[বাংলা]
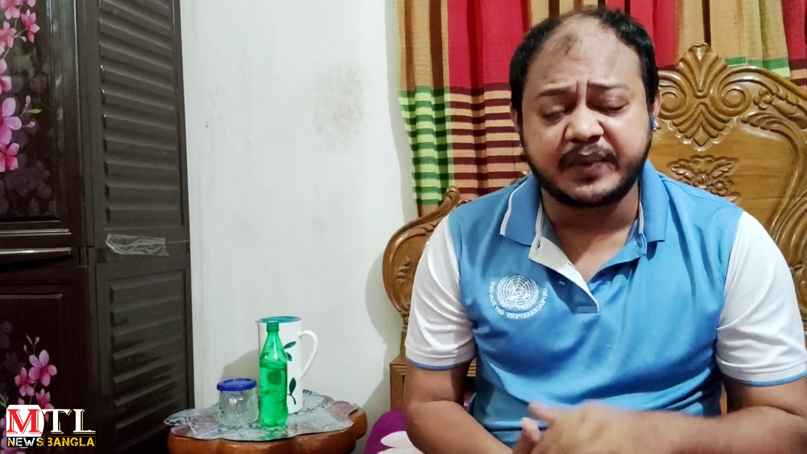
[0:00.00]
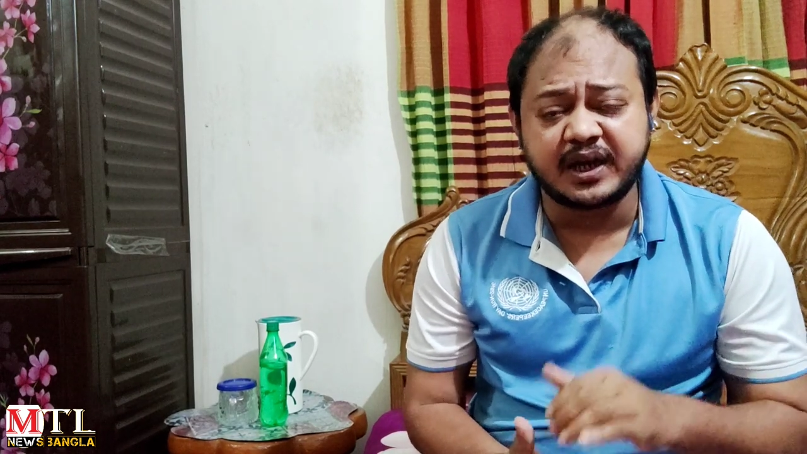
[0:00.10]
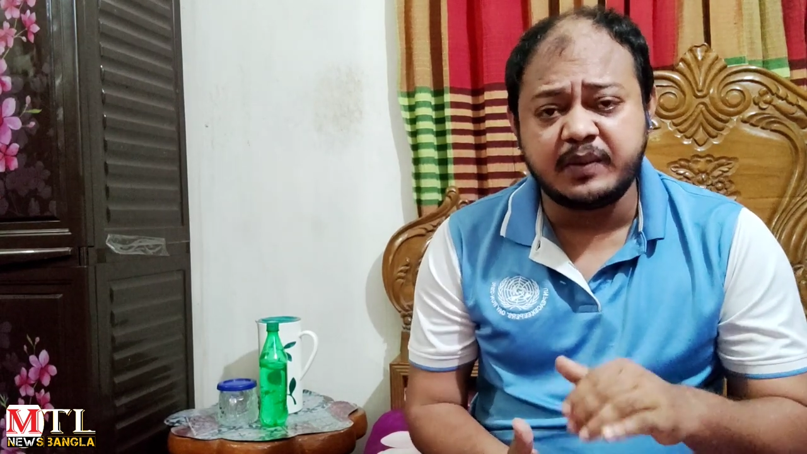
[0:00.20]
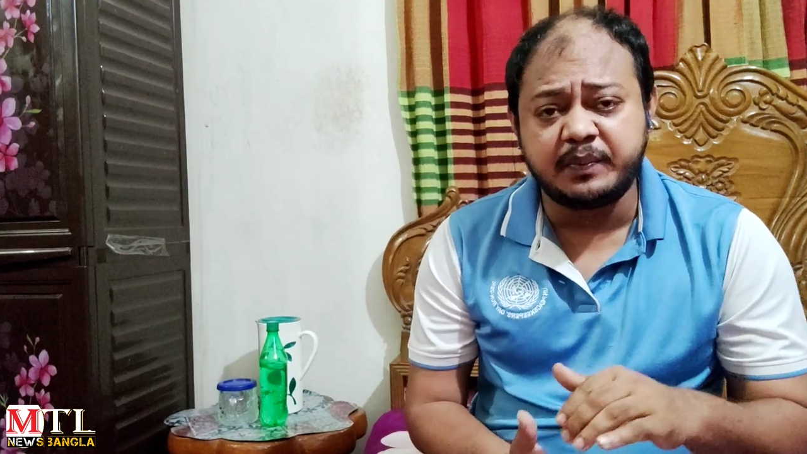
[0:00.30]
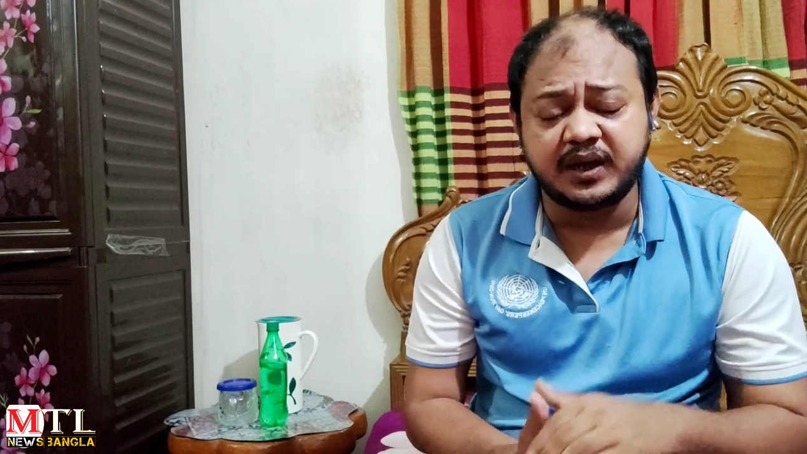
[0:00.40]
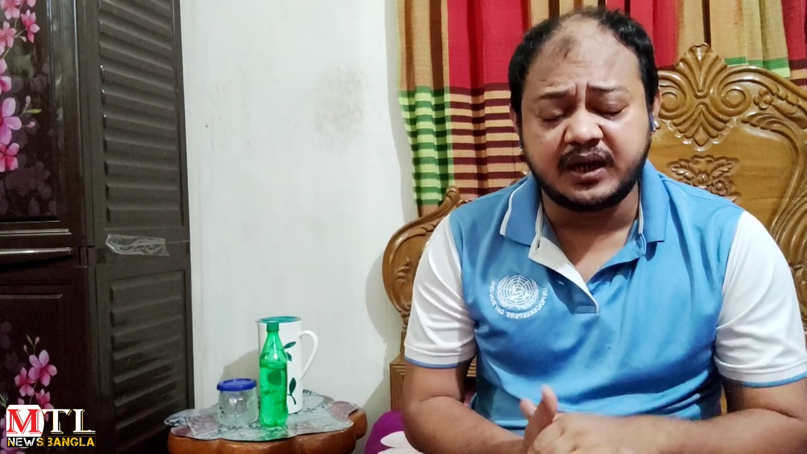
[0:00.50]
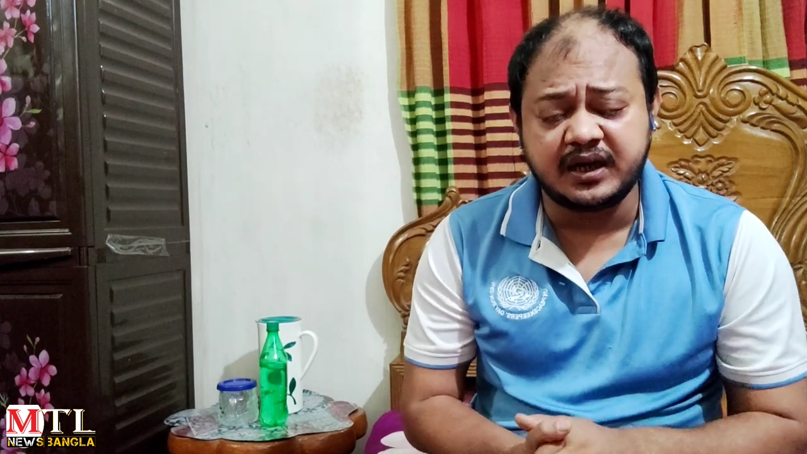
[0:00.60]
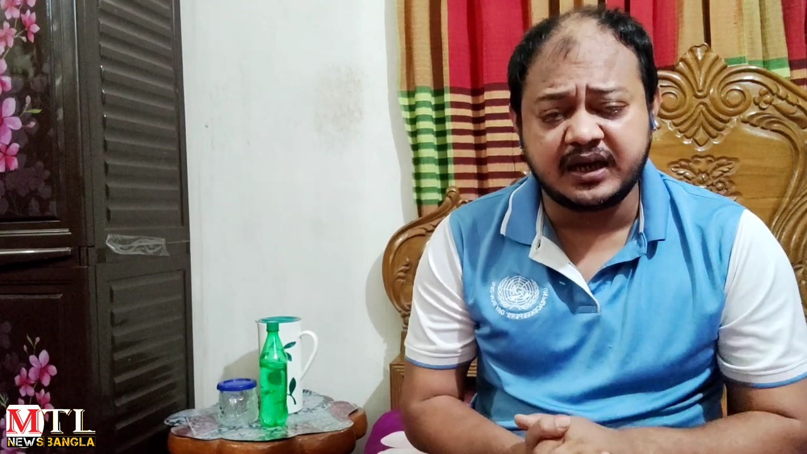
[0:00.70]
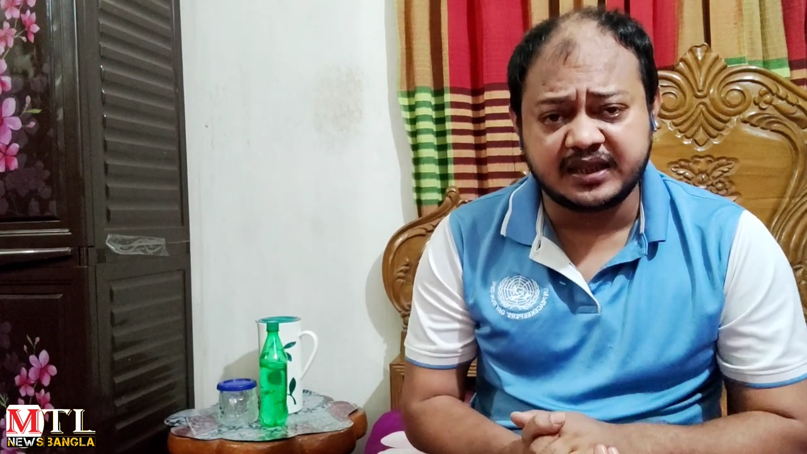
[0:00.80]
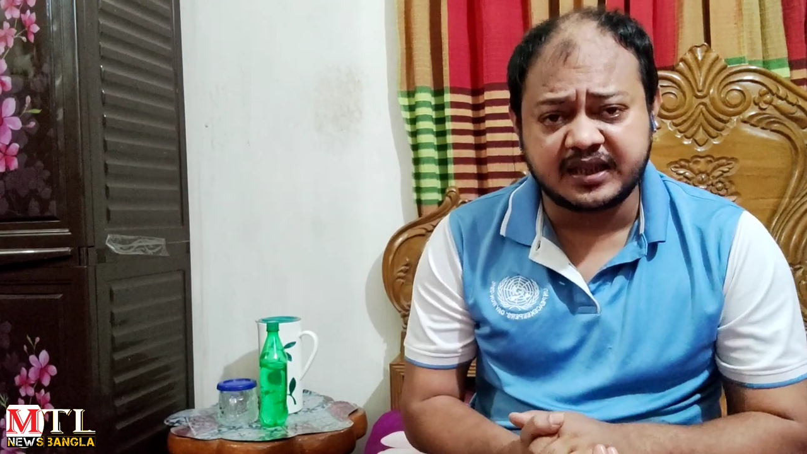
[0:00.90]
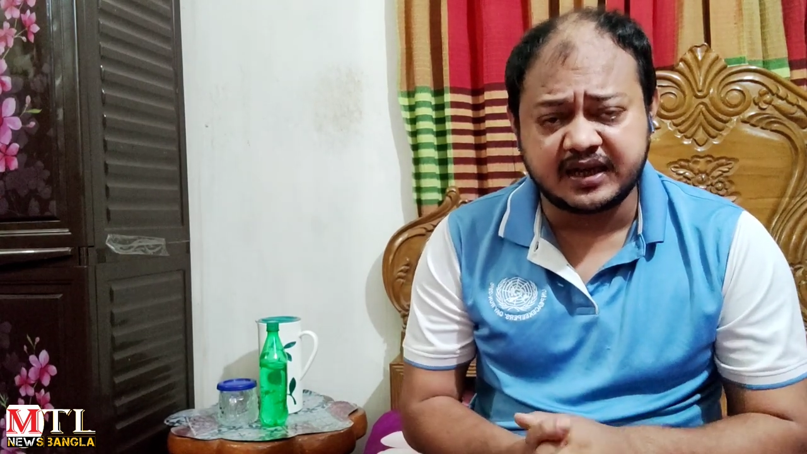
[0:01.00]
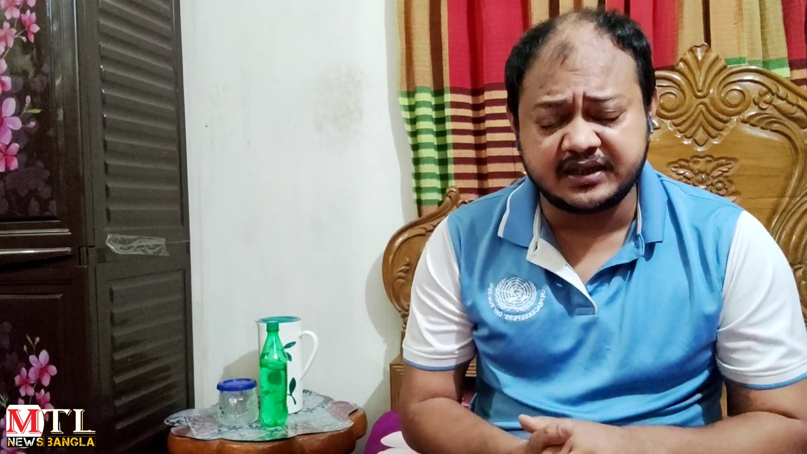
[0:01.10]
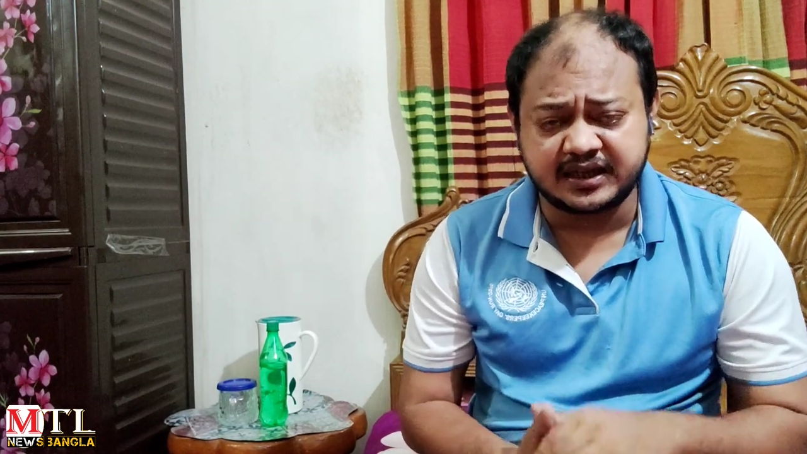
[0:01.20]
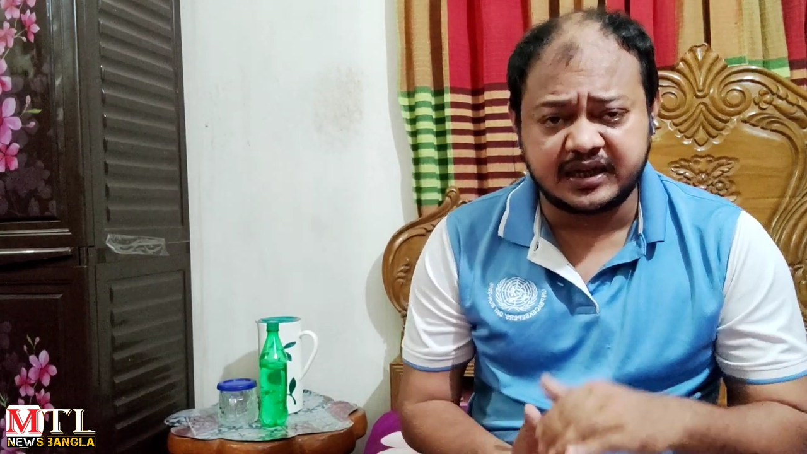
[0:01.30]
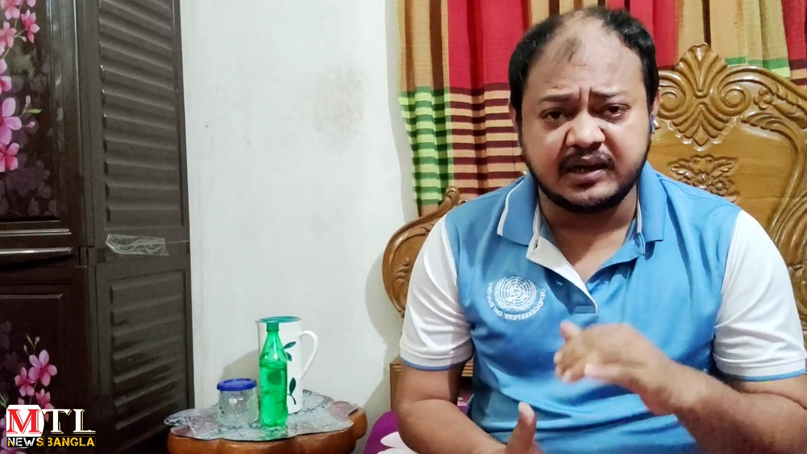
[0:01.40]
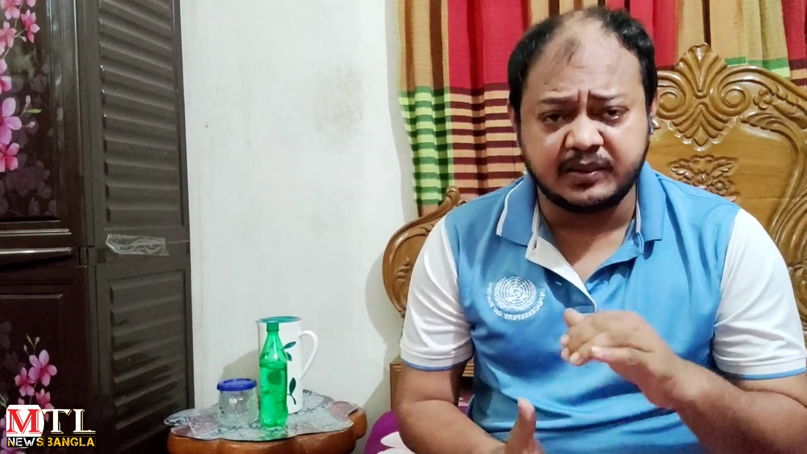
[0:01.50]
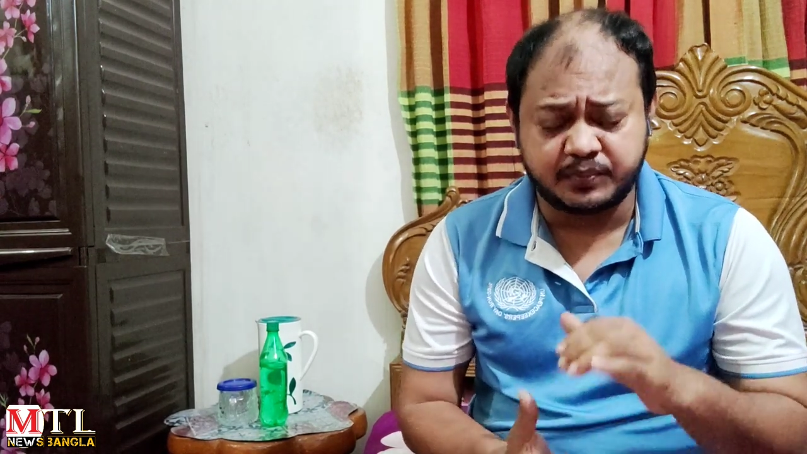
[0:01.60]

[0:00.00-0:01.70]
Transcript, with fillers: বিএনপির নেতার যে